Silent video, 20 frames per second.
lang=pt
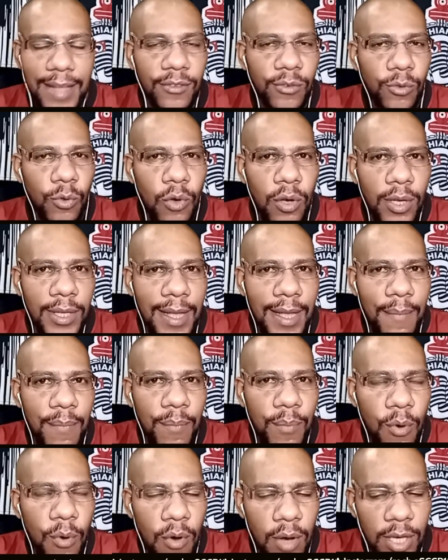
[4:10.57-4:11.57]
Toda
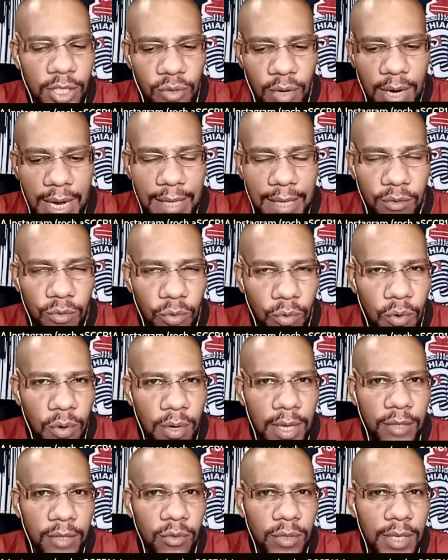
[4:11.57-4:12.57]
boa
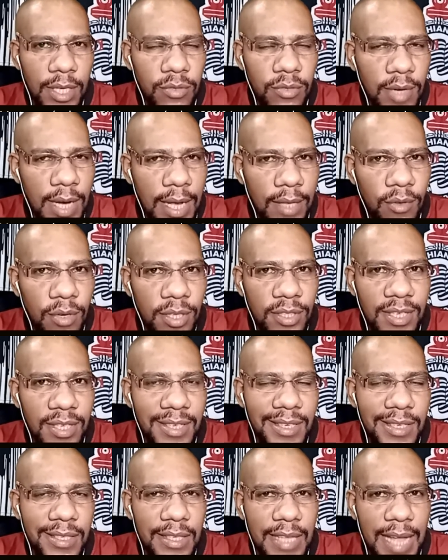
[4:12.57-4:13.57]
jogadora, toda jogadora que se
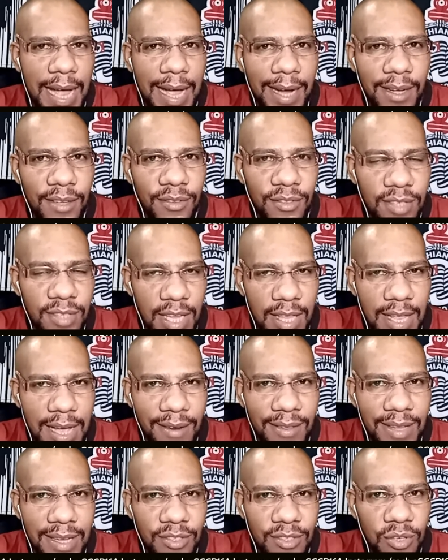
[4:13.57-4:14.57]
destaca no
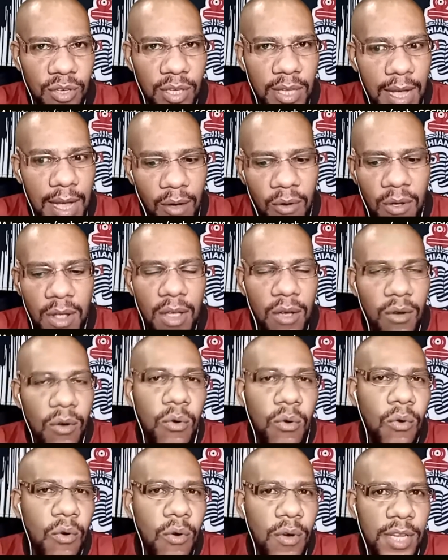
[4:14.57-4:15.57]
cenário nacional,
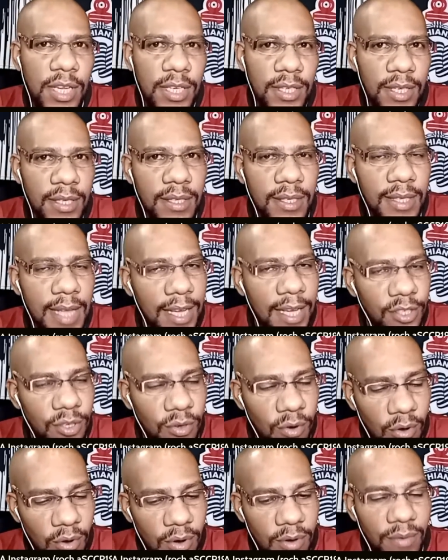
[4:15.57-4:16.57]
o Corinthians está de
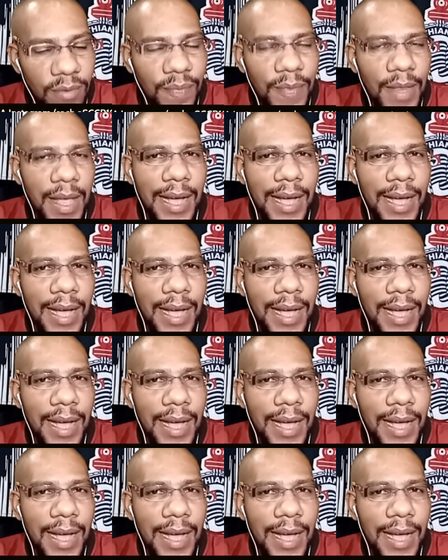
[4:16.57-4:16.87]
olho.